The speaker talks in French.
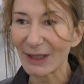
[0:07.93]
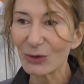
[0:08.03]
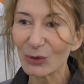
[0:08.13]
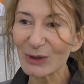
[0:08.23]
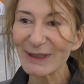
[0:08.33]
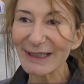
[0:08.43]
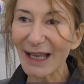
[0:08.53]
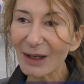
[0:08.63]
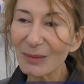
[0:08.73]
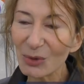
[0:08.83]
Voilà, s'il
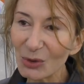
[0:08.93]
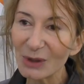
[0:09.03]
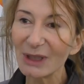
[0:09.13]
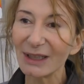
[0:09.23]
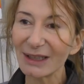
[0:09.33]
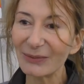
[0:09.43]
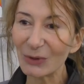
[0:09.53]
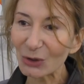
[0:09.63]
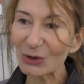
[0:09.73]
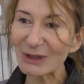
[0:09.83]
y a un mot qu'il
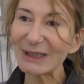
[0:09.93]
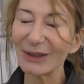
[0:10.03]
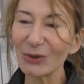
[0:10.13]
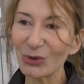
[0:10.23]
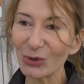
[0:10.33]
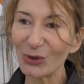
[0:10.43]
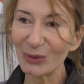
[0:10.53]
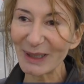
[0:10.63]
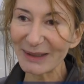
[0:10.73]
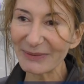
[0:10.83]
faut retenir autour de
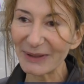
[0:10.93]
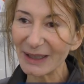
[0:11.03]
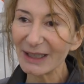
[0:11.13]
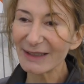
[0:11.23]
Wave,